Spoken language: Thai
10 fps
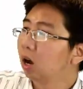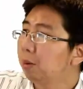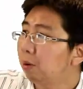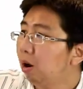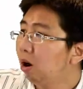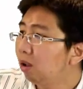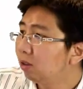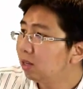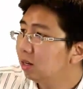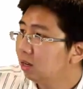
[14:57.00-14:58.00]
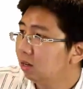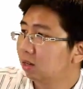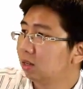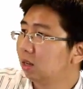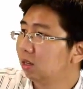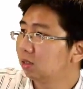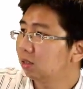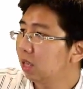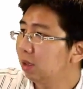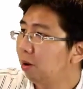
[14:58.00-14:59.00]
บอกว่า consider
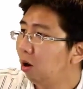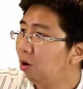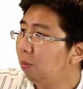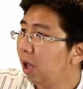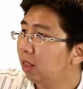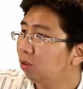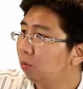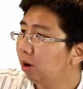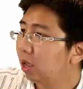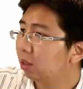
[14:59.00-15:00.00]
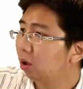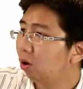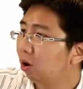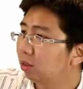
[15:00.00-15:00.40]
steam power plant operate on